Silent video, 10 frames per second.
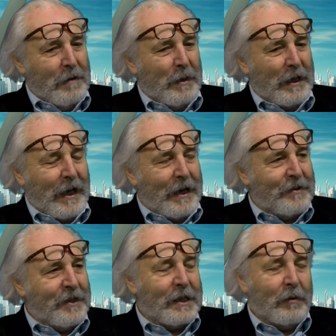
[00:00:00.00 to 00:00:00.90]
perché
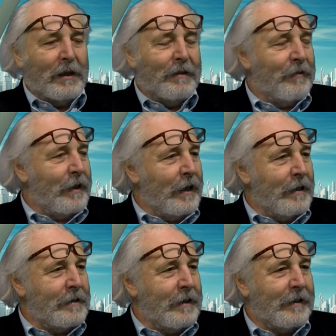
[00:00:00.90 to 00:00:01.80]
esiste una
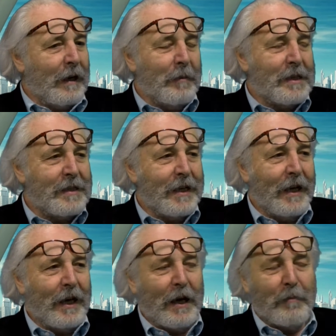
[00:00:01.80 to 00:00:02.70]
differenza tra
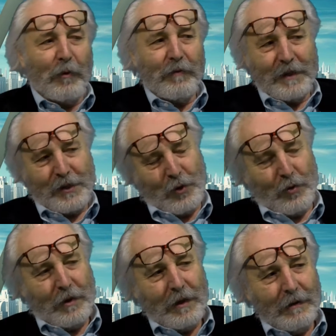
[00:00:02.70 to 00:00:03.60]
mestiere e
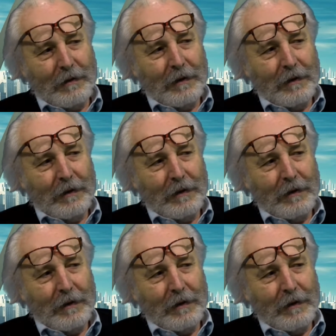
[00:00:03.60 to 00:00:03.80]
professione.